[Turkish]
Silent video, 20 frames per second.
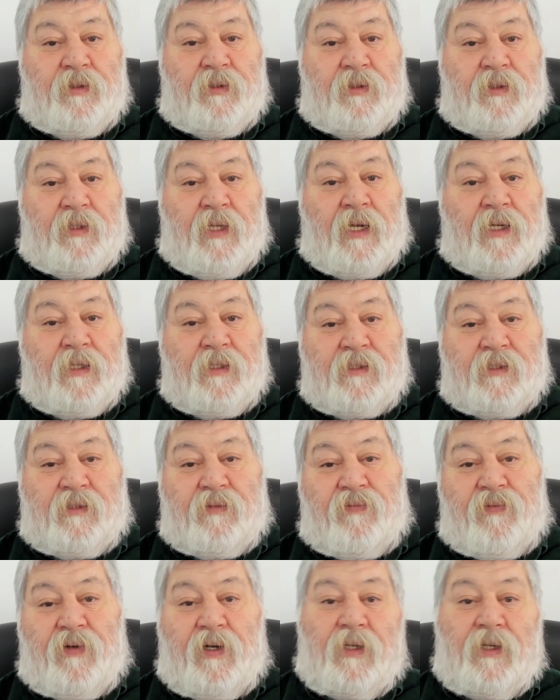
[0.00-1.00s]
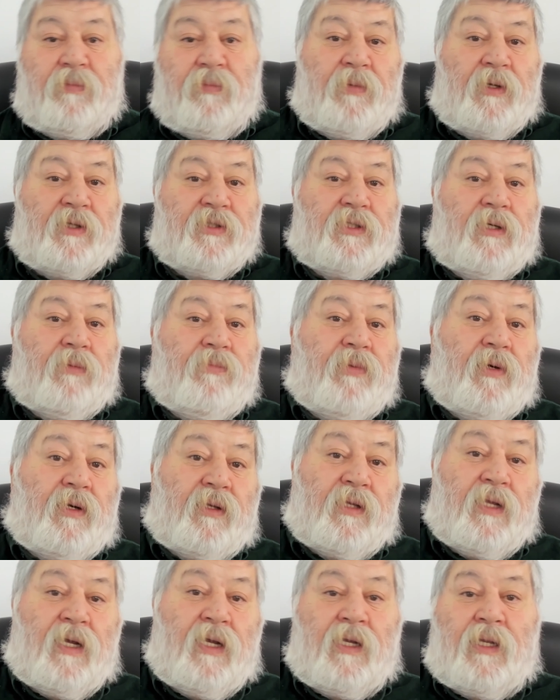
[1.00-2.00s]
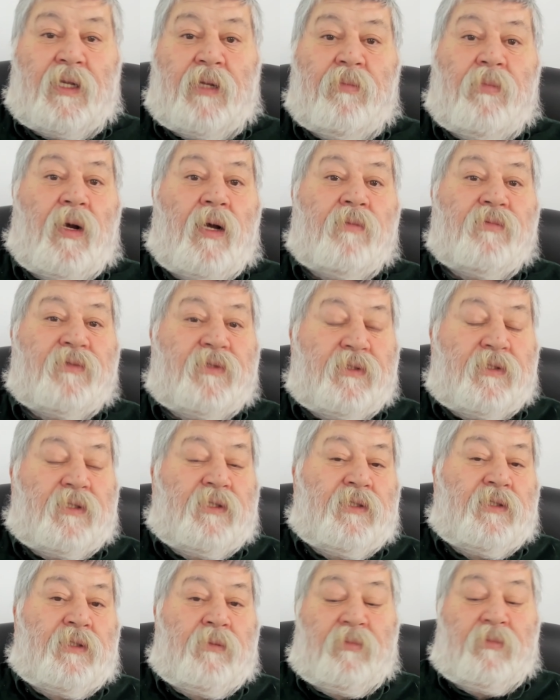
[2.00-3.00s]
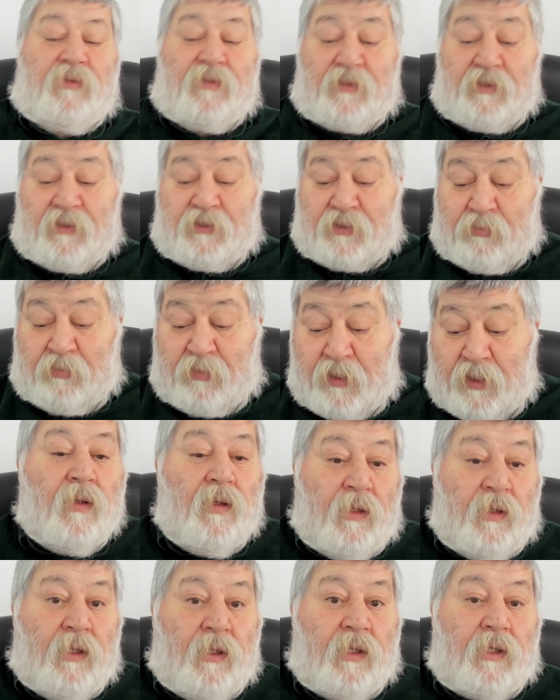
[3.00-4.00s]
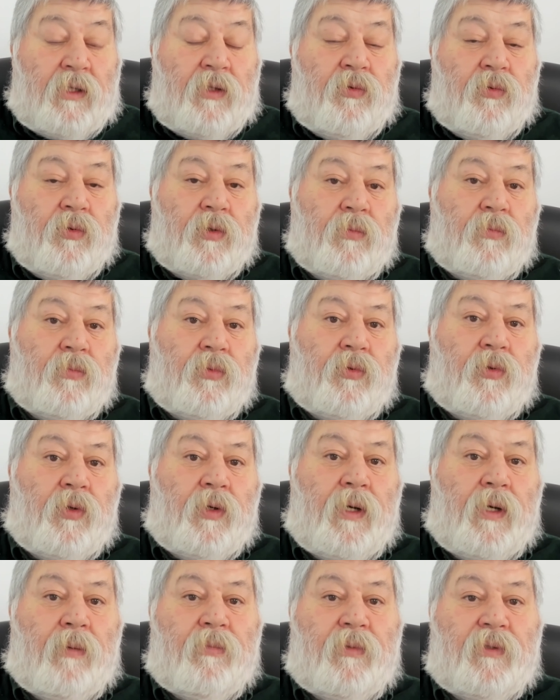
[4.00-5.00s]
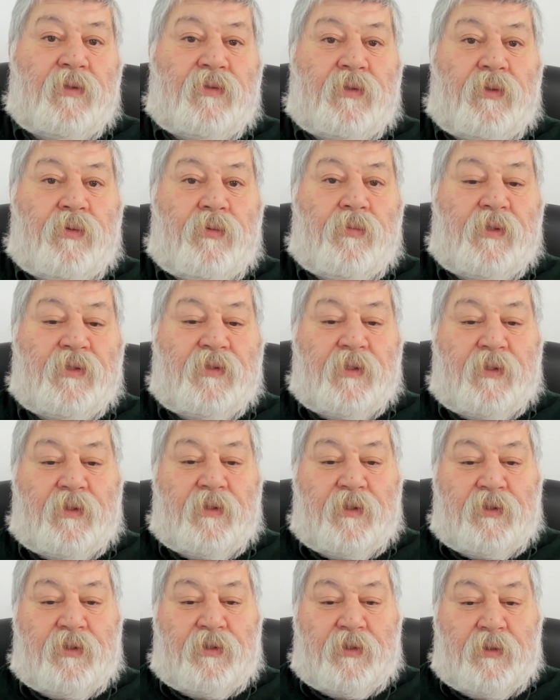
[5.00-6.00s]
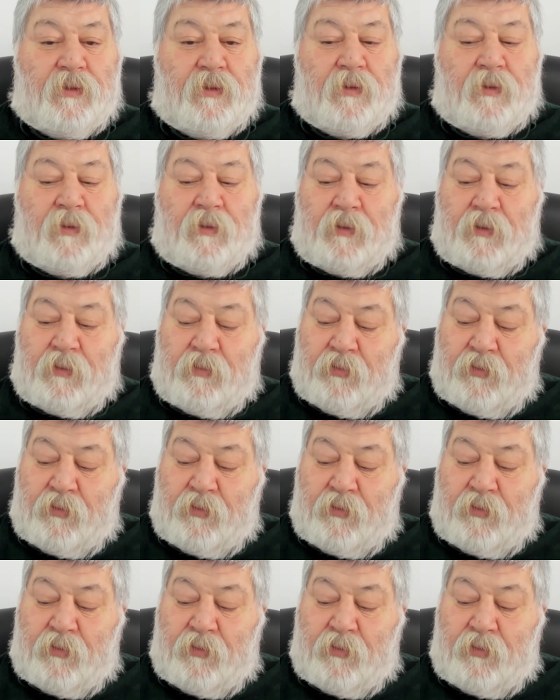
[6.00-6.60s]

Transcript: partiden istifa edip başka partiden ya da bağımsız girdiği bir seçimde iyi ki diyorum bu dönemde Sönmez Ateş'in e,